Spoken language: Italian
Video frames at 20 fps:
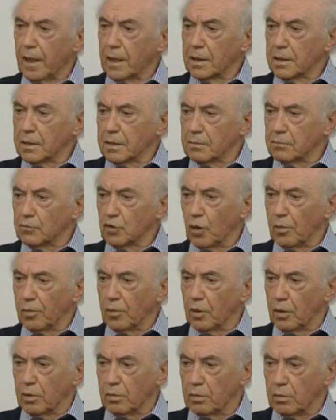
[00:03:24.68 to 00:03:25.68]

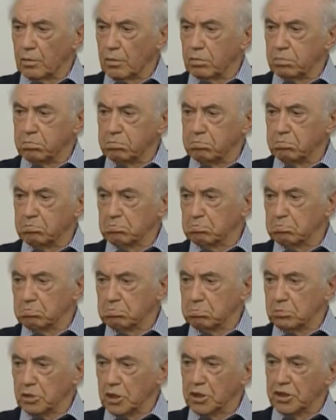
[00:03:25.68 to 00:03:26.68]
dopo
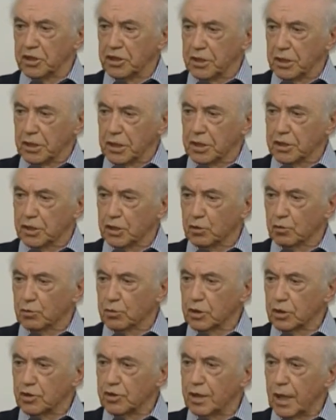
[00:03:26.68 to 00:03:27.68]

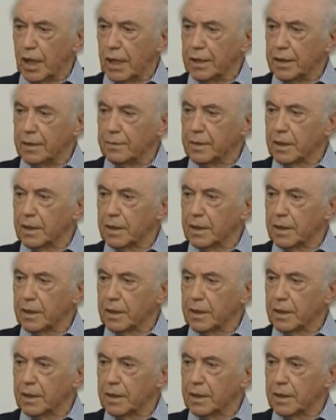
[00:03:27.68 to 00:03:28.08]
10-11 anni,